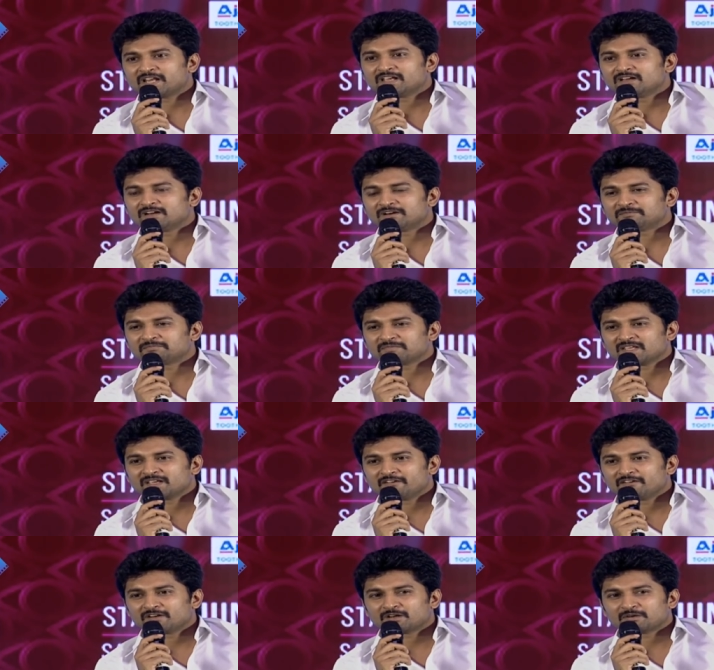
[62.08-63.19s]
వెరీ
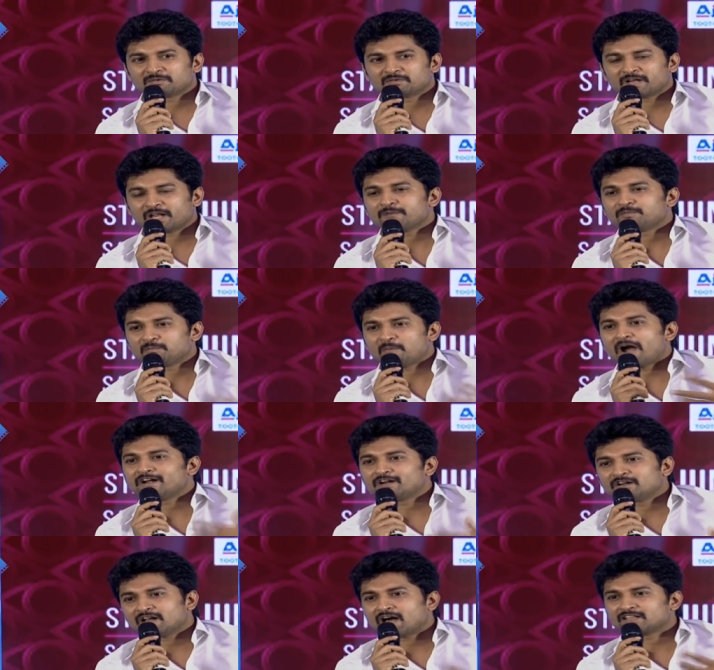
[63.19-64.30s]
ఏమంటారు రేపు మా
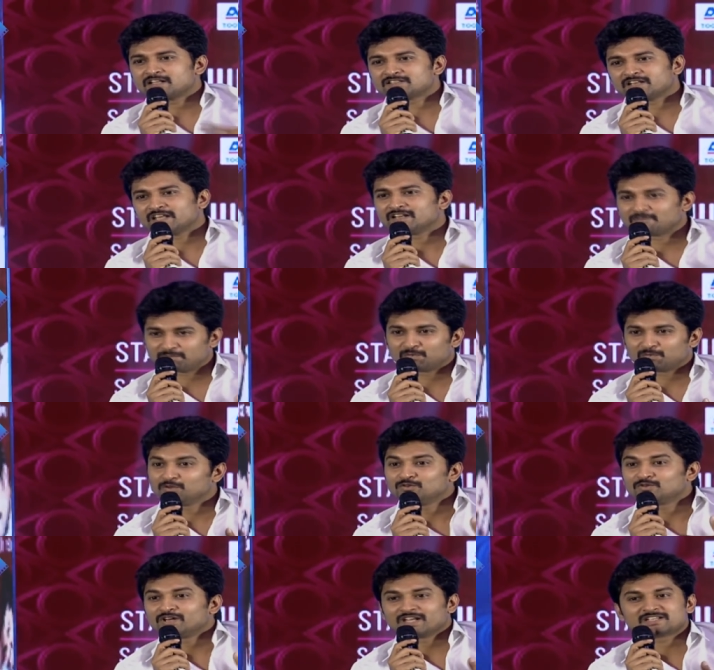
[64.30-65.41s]
ఇంట్లో నాకు తెలుసు నేను
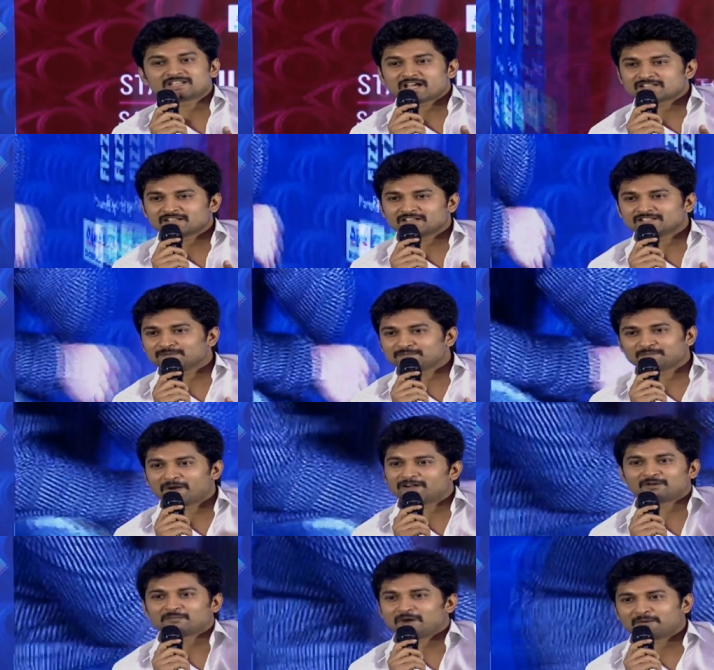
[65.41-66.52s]
ముందు నేను చేస్తున్నాను చెప్పి మా
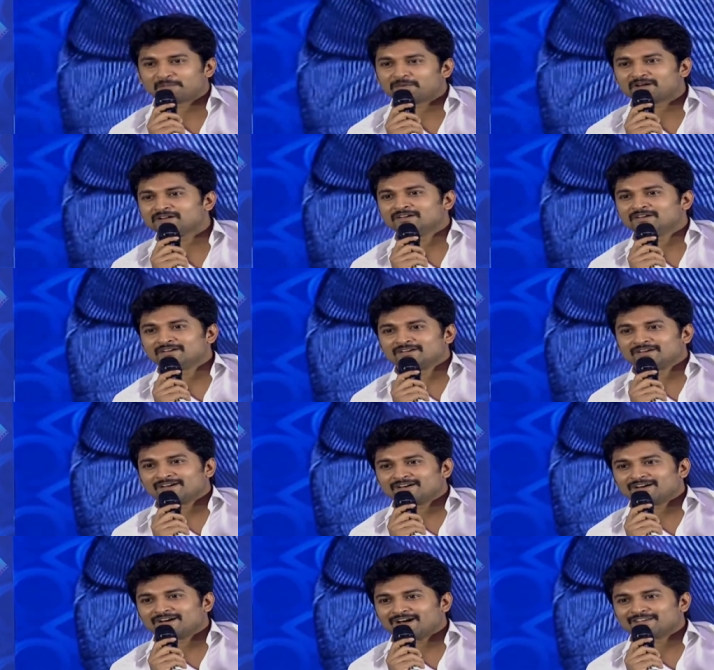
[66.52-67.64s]
ఇంట్లో మా అమ్మ
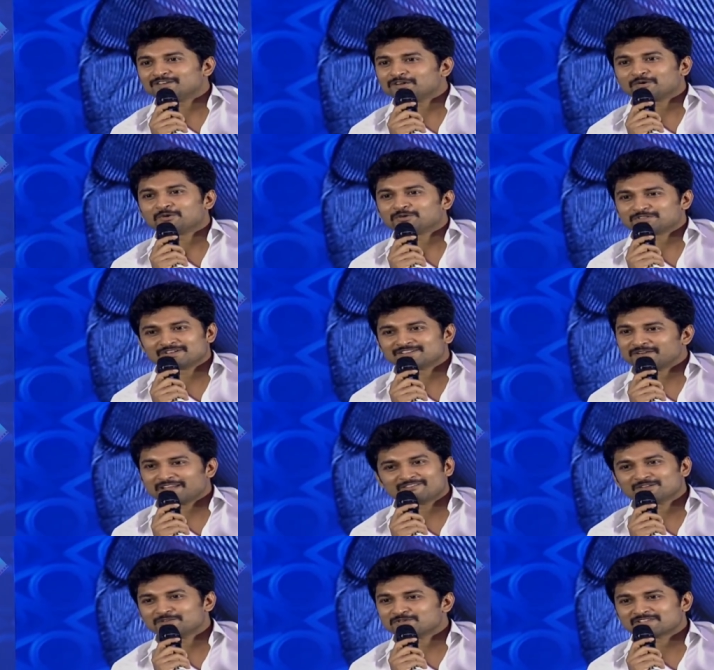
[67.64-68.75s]
అందరూ కూర్చొని
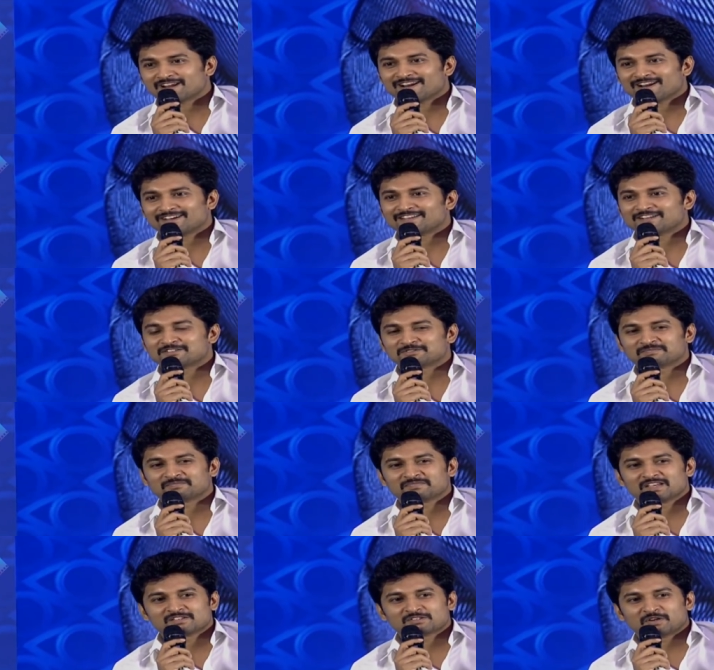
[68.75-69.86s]
టీవీ చూస్తారని నాకు తెలుసు
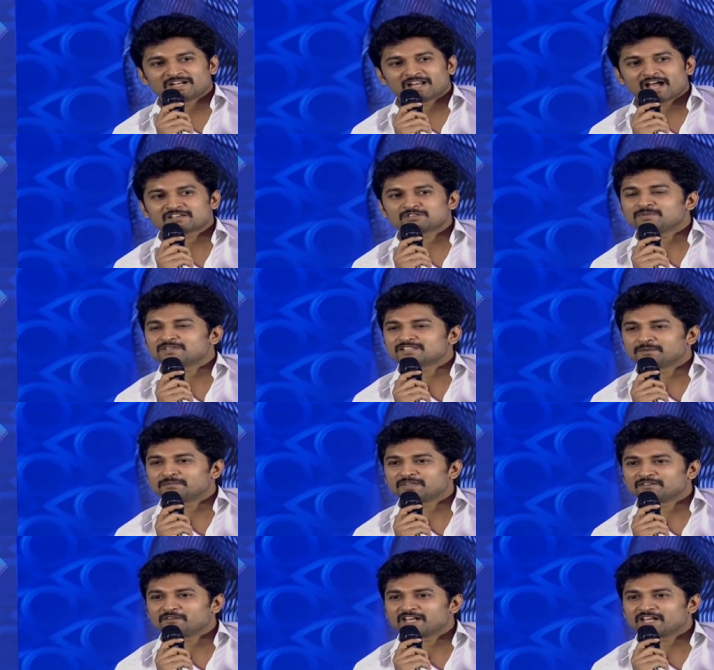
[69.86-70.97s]
సో ఇట్ హ్యాస్ టు బి
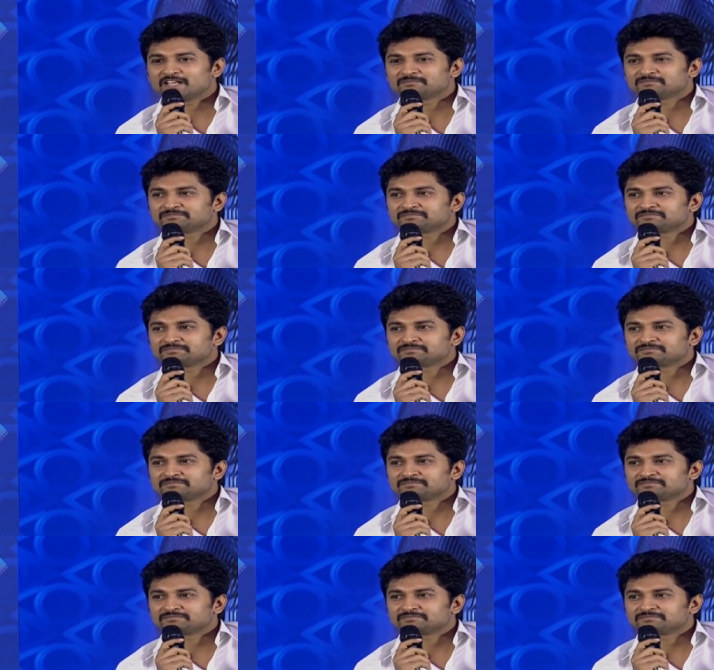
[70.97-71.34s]
సంథింగ్ వెరీ